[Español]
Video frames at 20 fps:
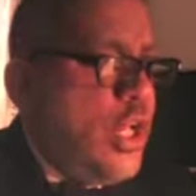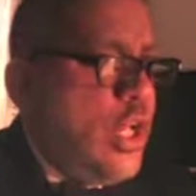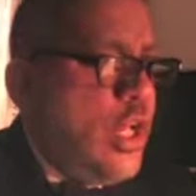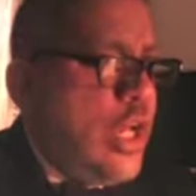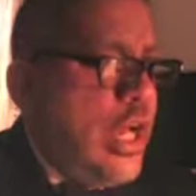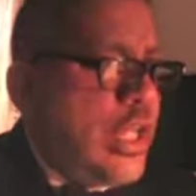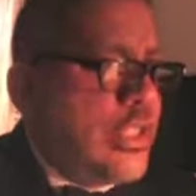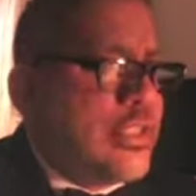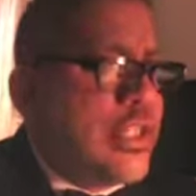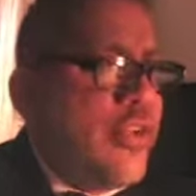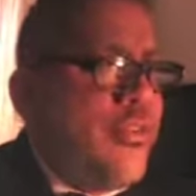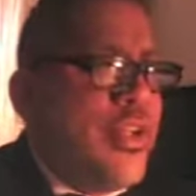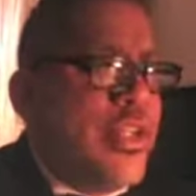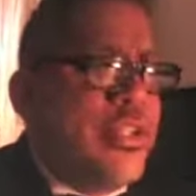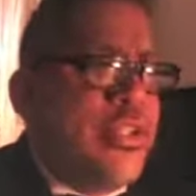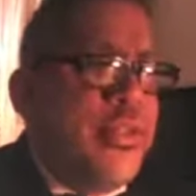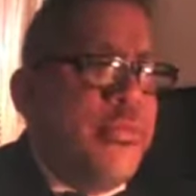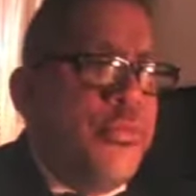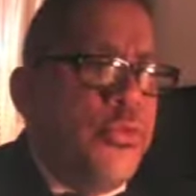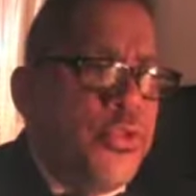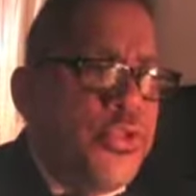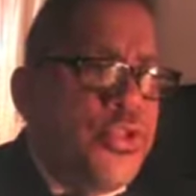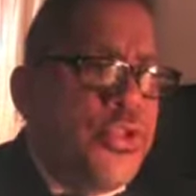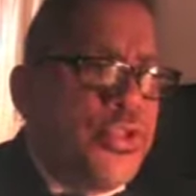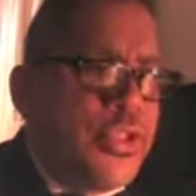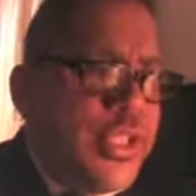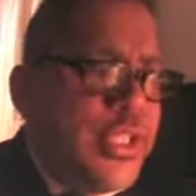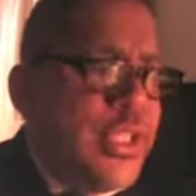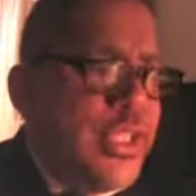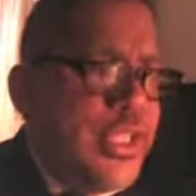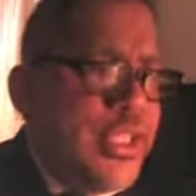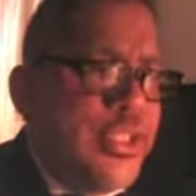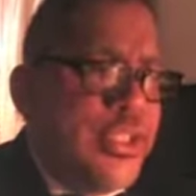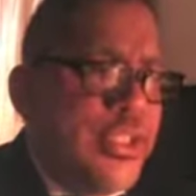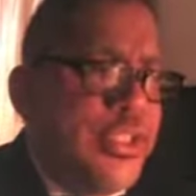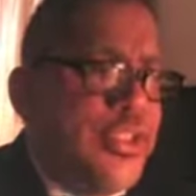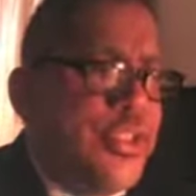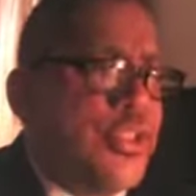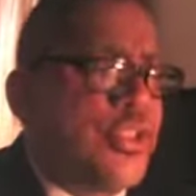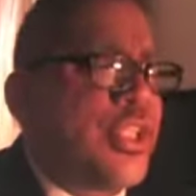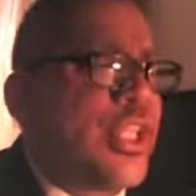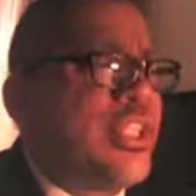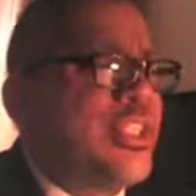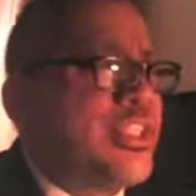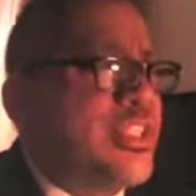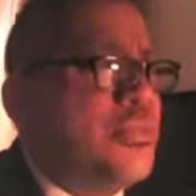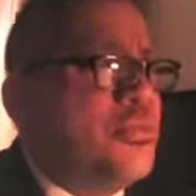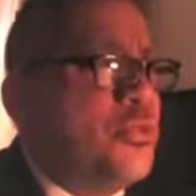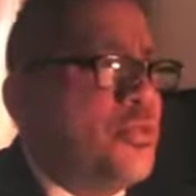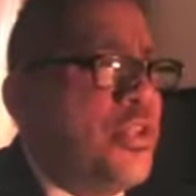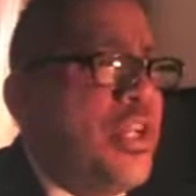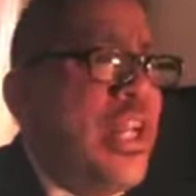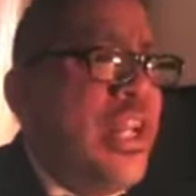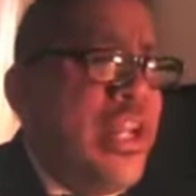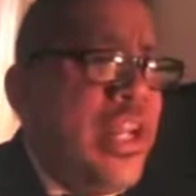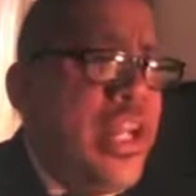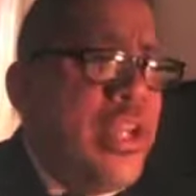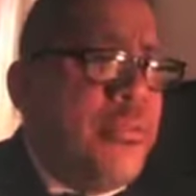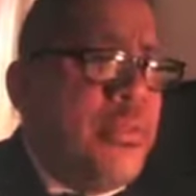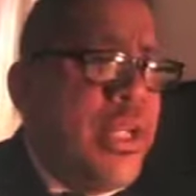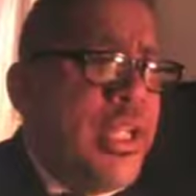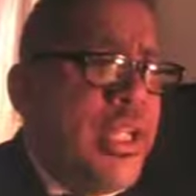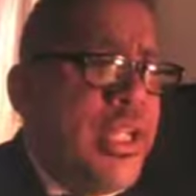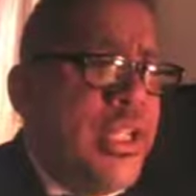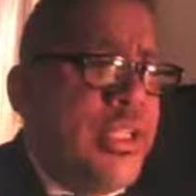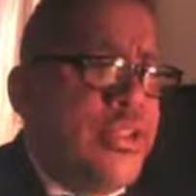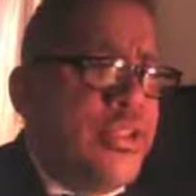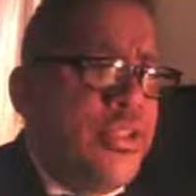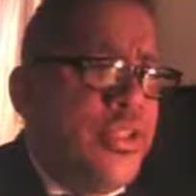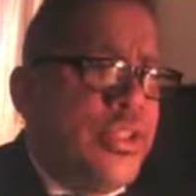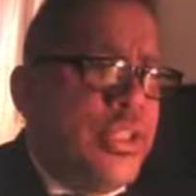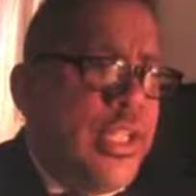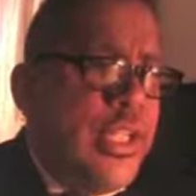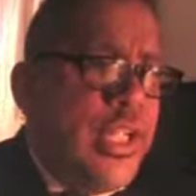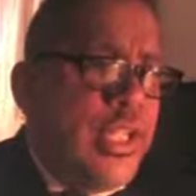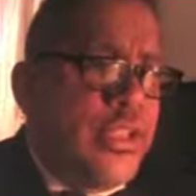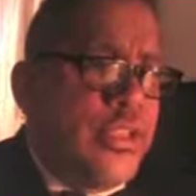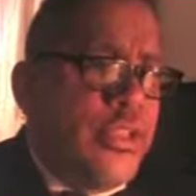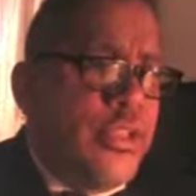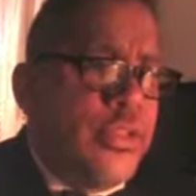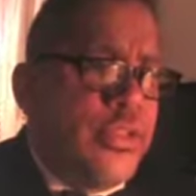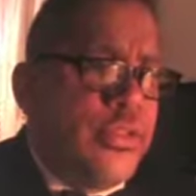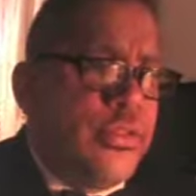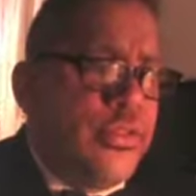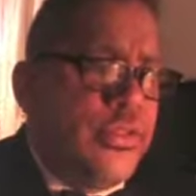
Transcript: A través de muchos ejercicios que estimulan la imaginación del actor,